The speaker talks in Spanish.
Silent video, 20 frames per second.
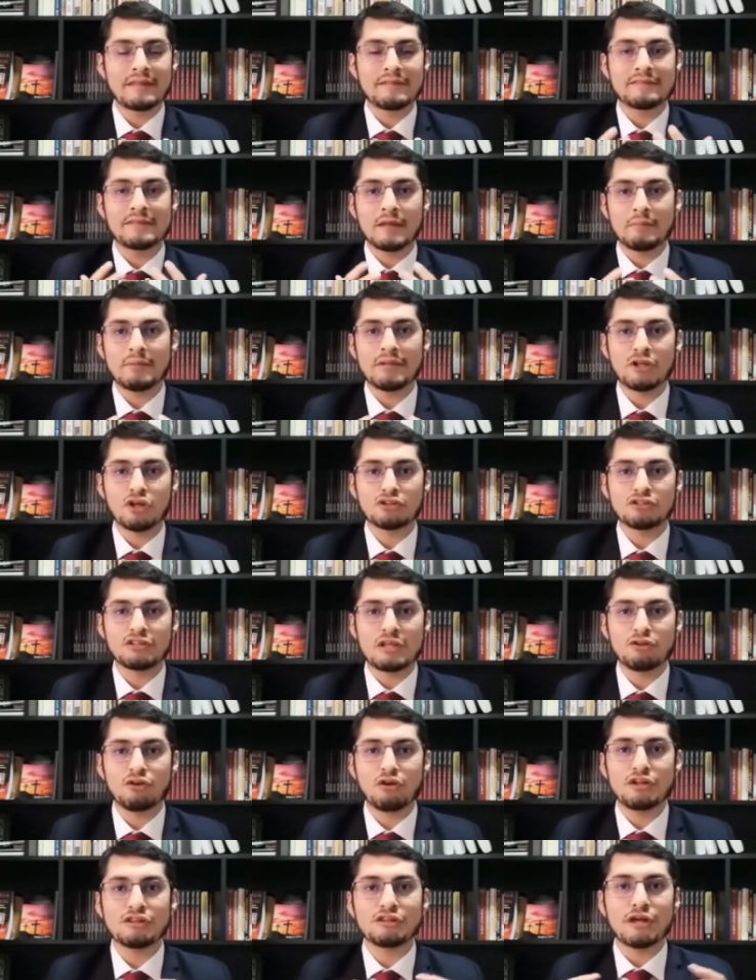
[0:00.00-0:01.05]
en términos de
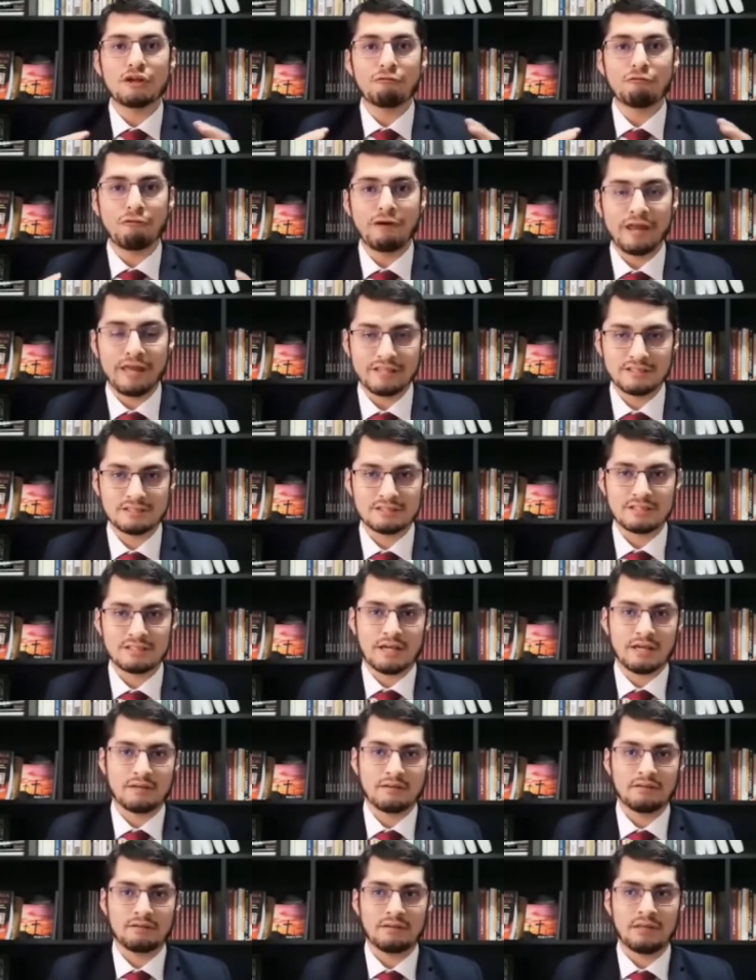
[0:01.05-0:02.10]
no
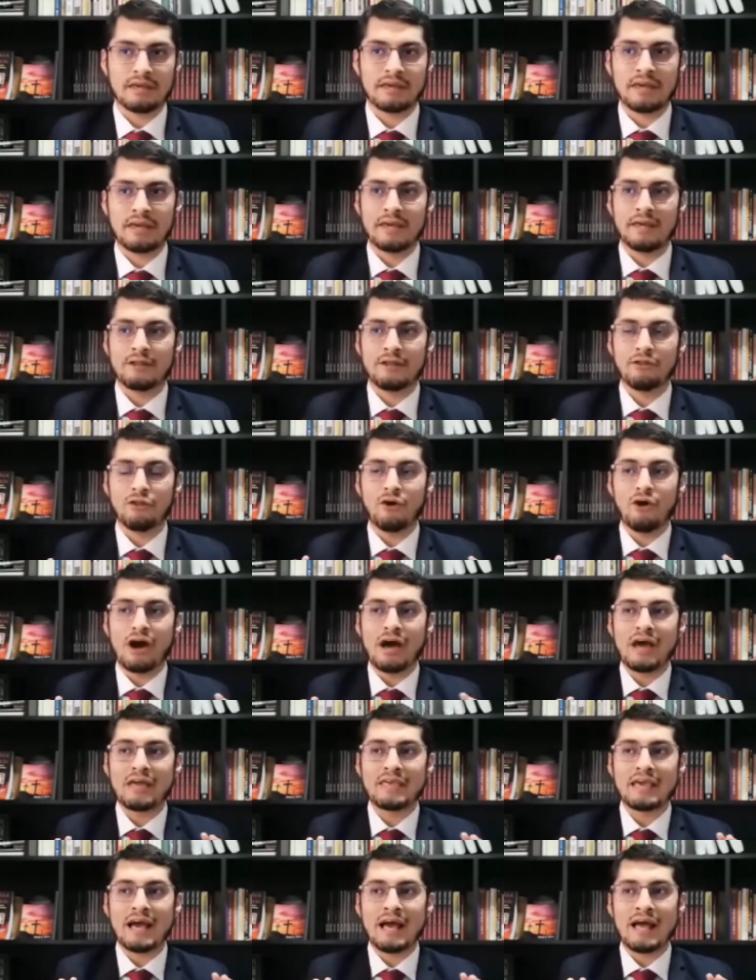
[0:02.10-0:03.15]
interferencia, de que no
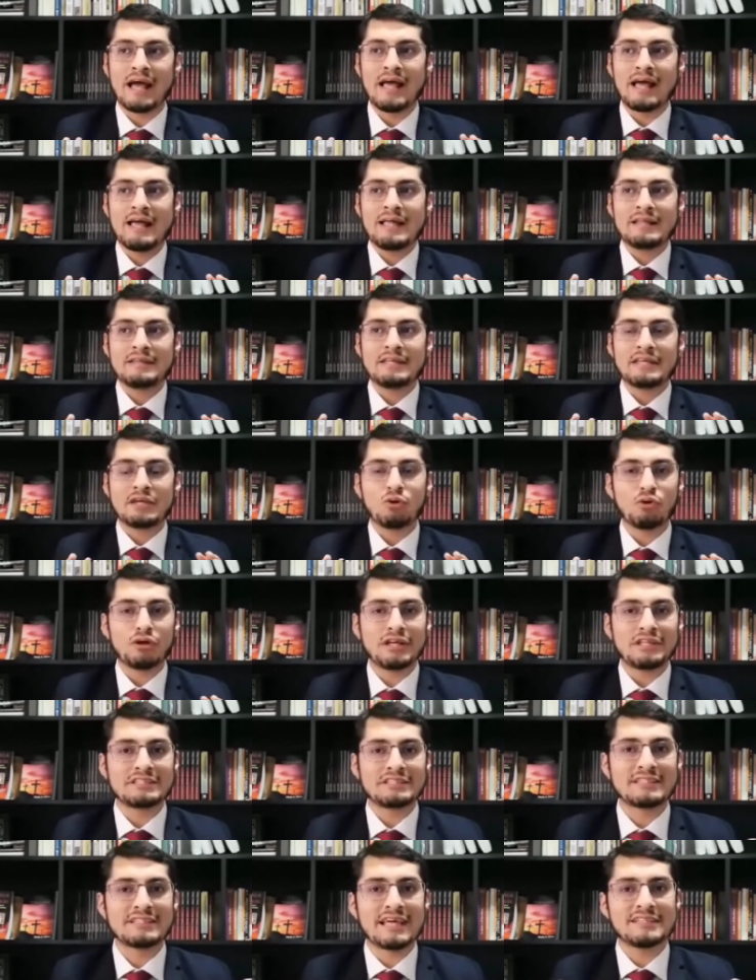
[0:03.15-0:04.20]
haya ninguna
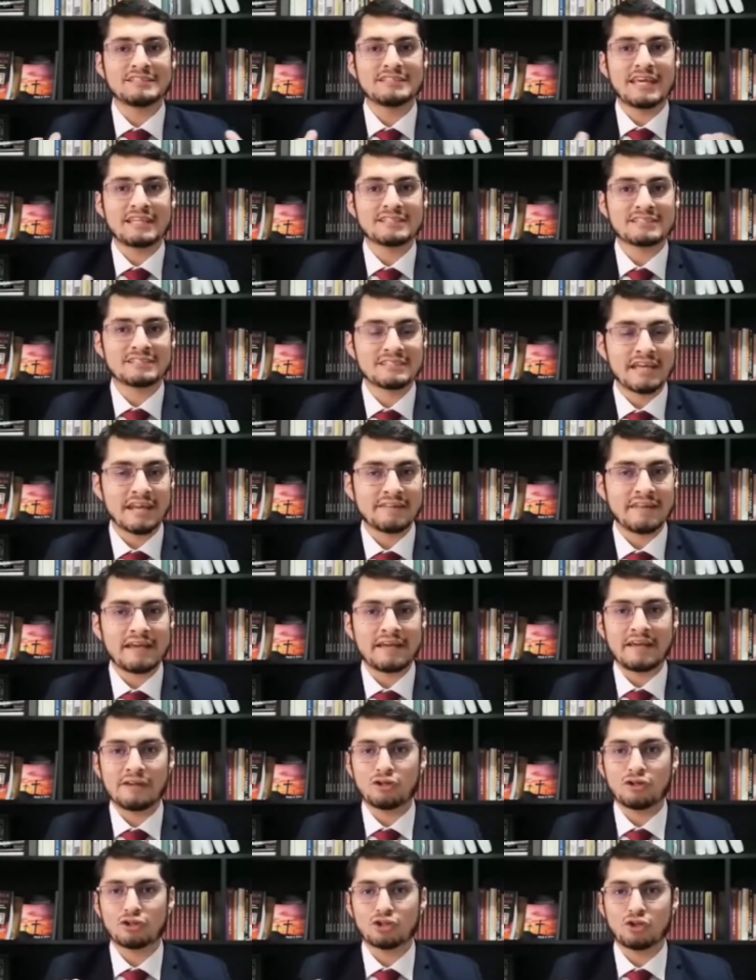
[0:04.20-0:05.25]
instancia externa
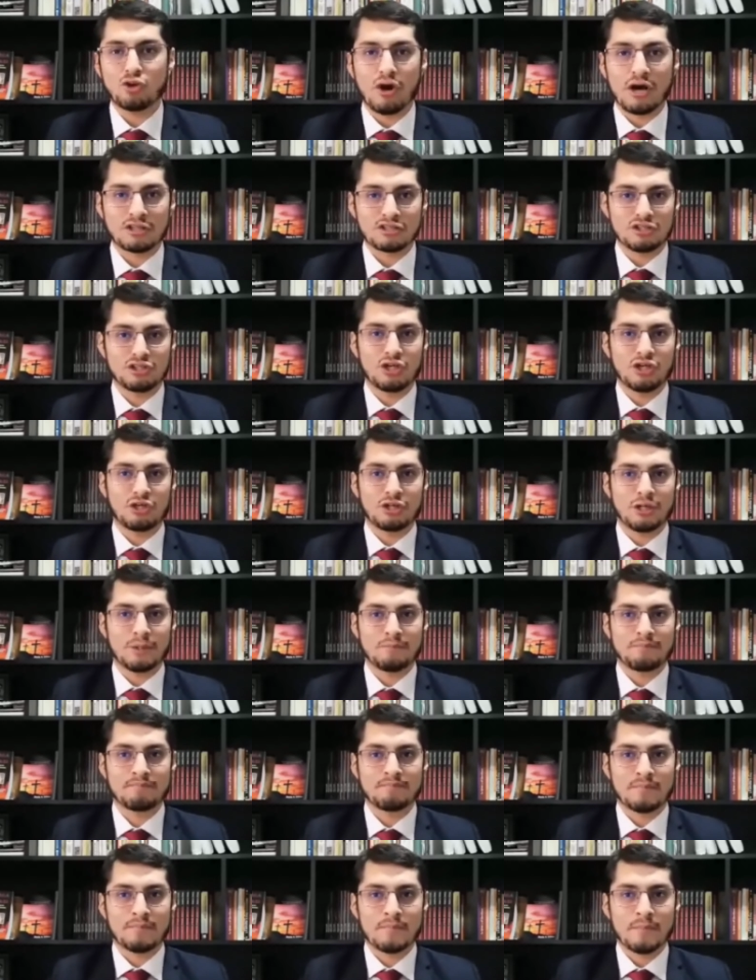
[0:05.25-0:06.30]
que nos coaccione.
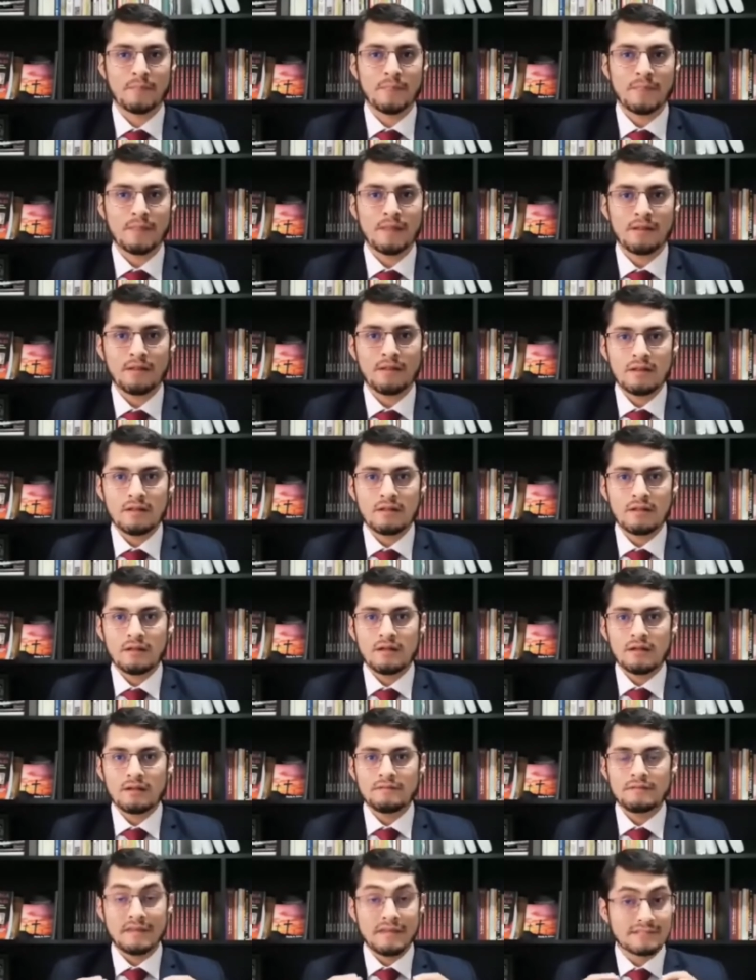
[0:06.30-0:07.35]

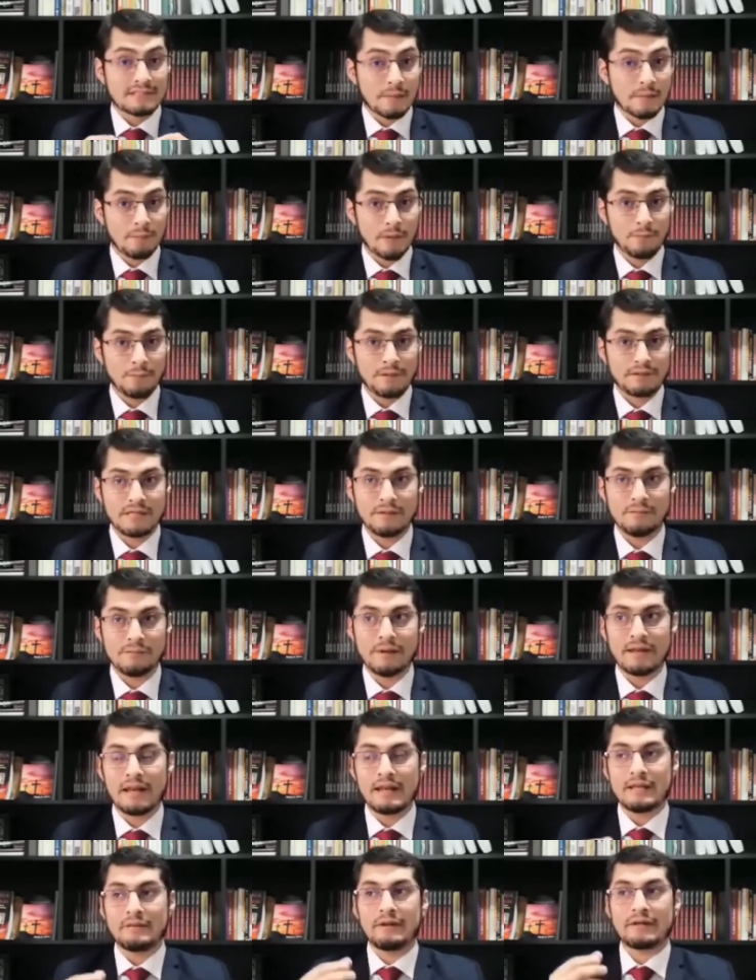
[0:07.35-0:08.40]
Desde esa perspectiva,
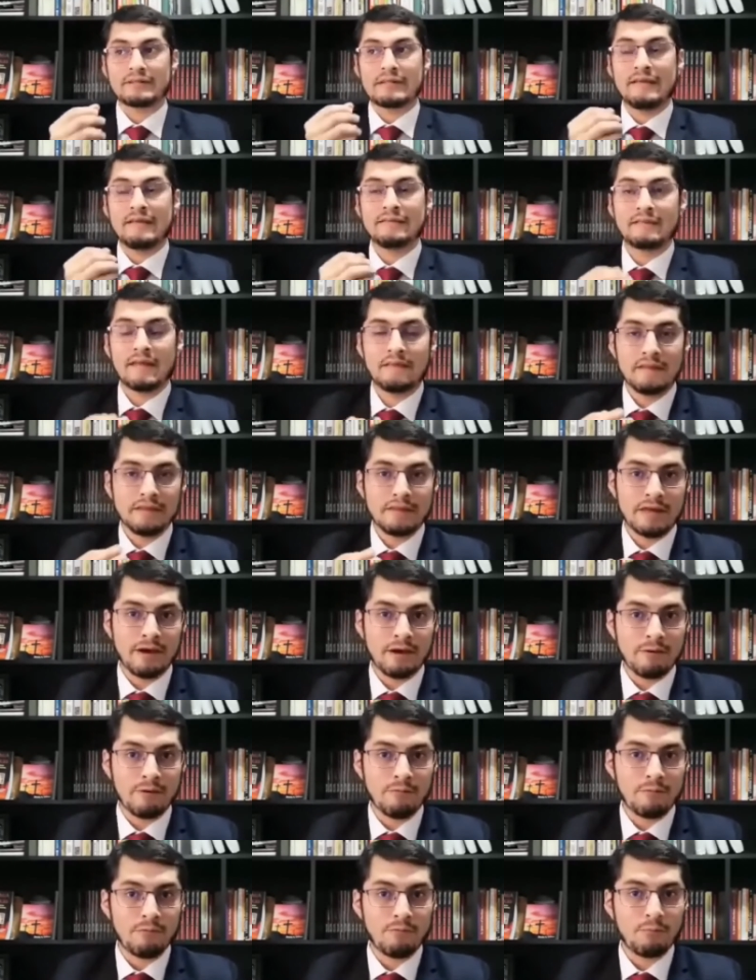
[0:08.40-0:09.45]
la libertad
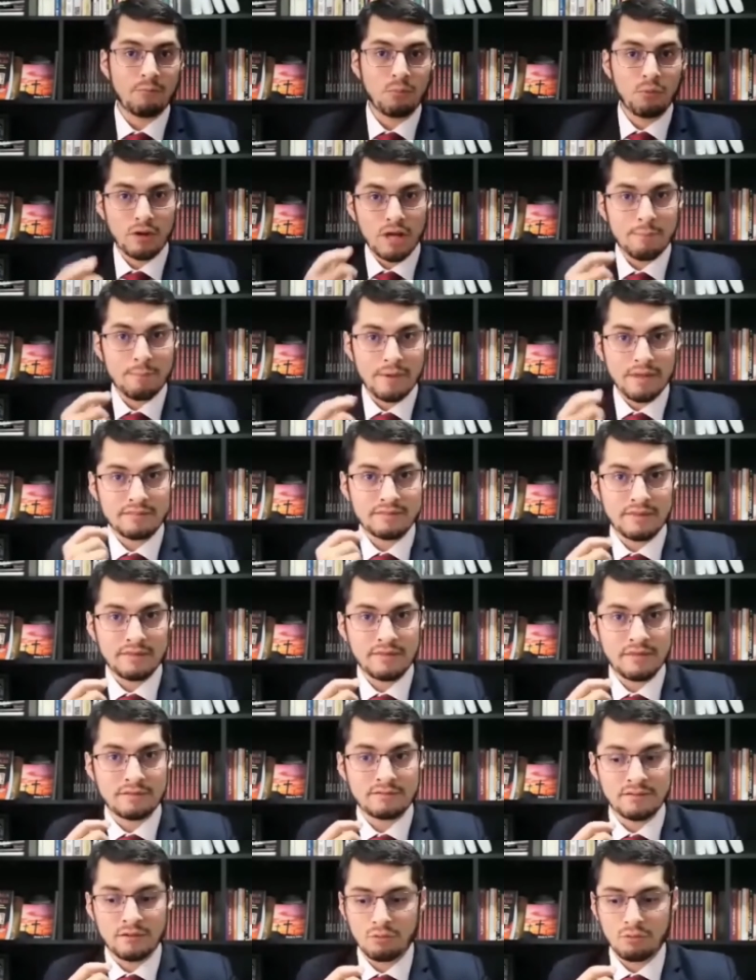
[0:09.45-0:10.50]
entendida puramente
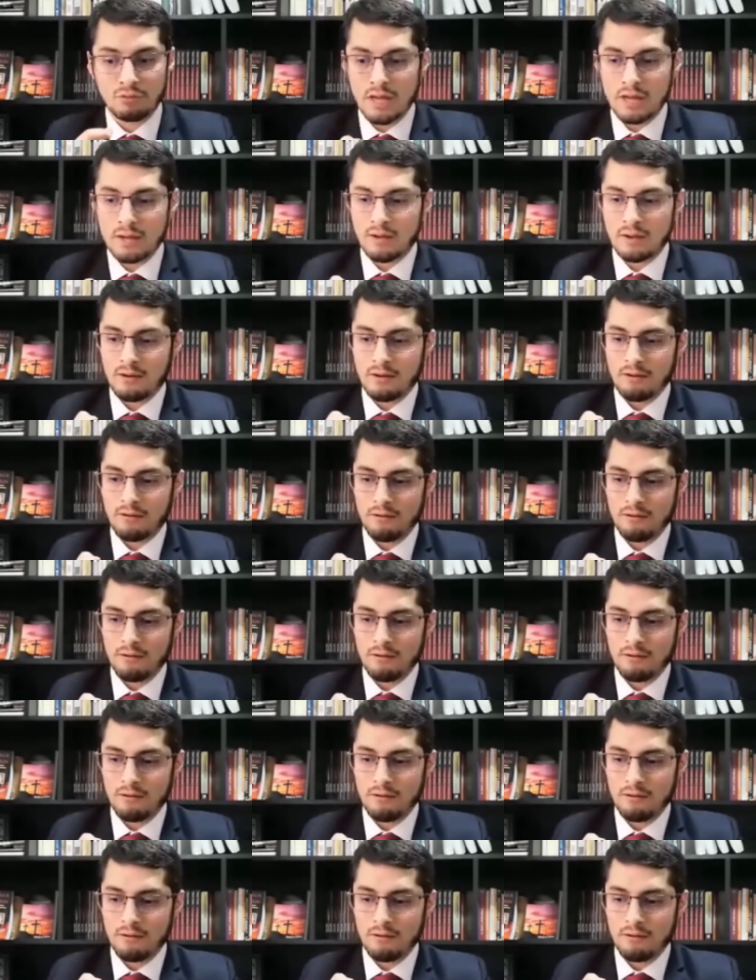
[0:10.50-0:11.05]
desde una